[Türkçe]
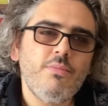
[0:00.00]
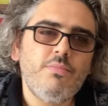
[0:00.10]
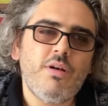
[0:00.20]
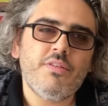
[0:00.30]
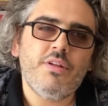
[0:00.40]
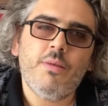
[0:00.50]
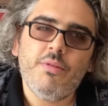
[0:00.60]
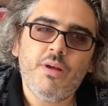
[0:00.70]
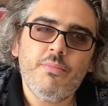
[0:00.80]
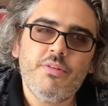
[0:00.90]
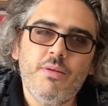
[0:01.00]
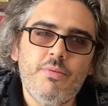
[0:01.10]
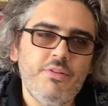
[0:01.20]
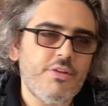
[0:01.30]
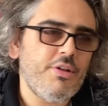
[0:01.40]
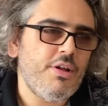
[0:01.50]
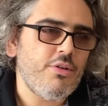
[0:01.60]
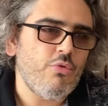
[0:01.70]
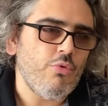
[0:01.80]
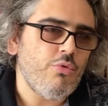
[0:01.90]
Bazen Ahmet Hamdi Tanpınar'da
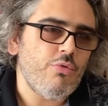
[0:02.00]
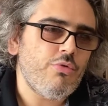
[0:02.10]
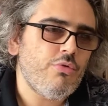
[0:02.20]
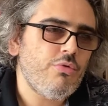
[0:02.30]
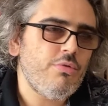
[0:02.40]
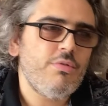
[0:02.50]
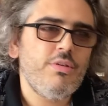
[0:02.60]
görürüz.